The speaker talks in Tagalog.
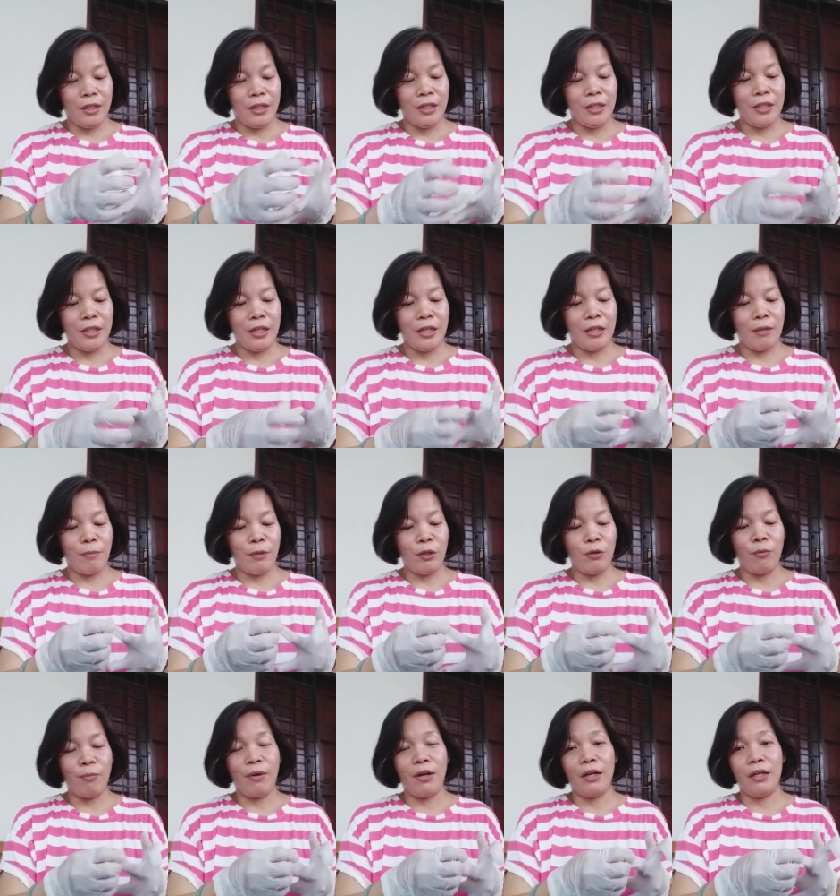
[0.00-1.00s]
Hindi kami
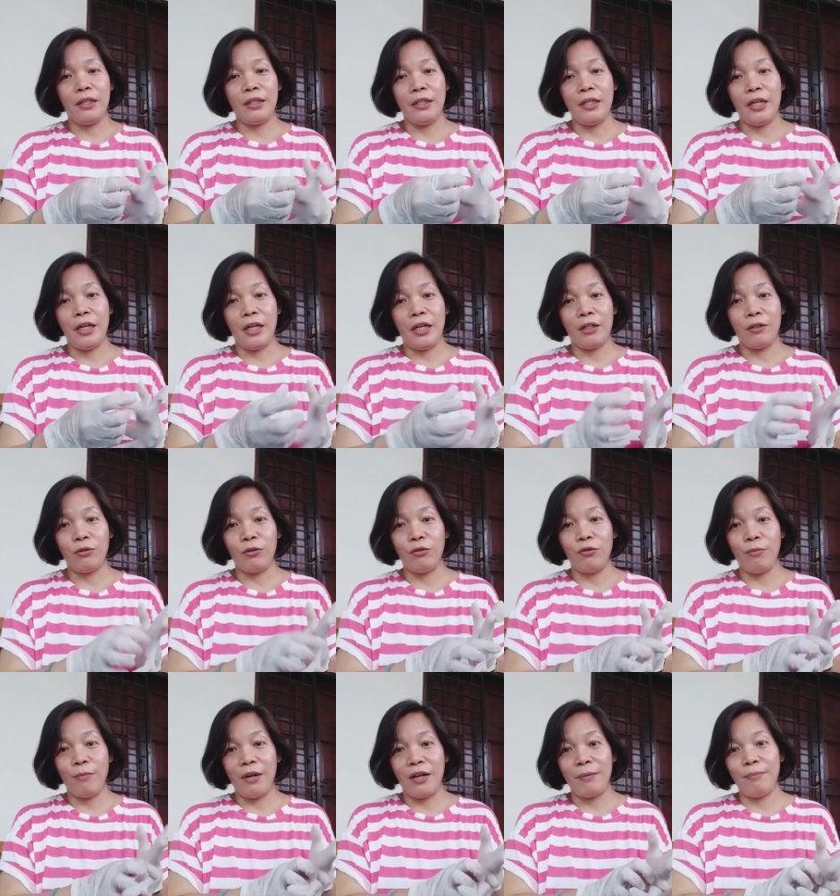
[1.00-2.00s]
guma hindi ako
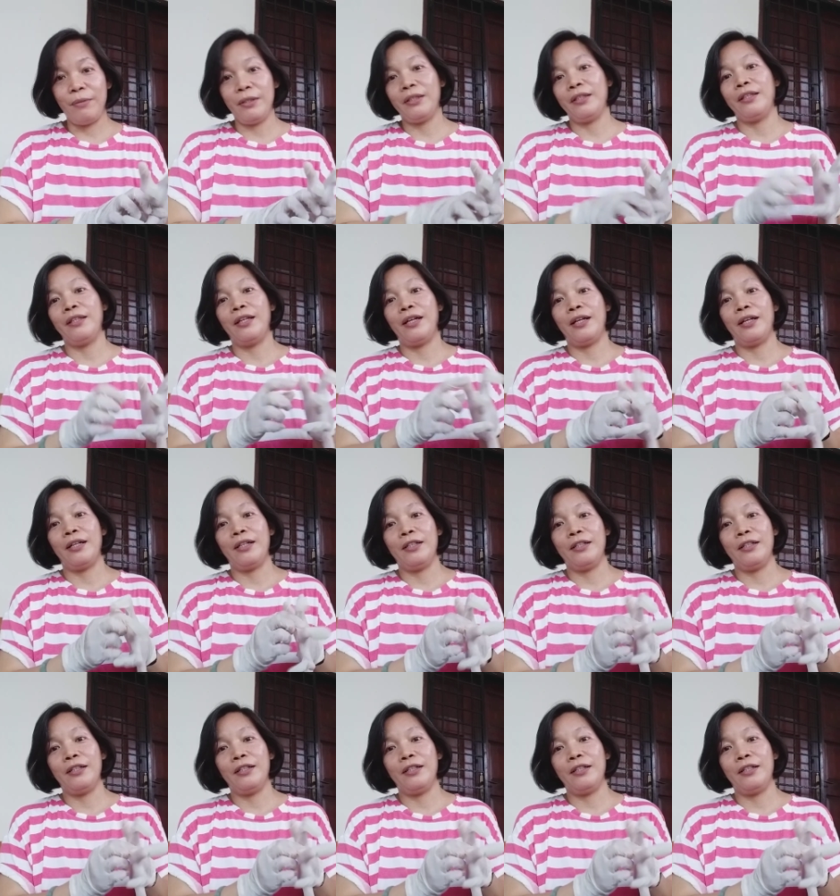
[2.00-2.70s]
gumamit ng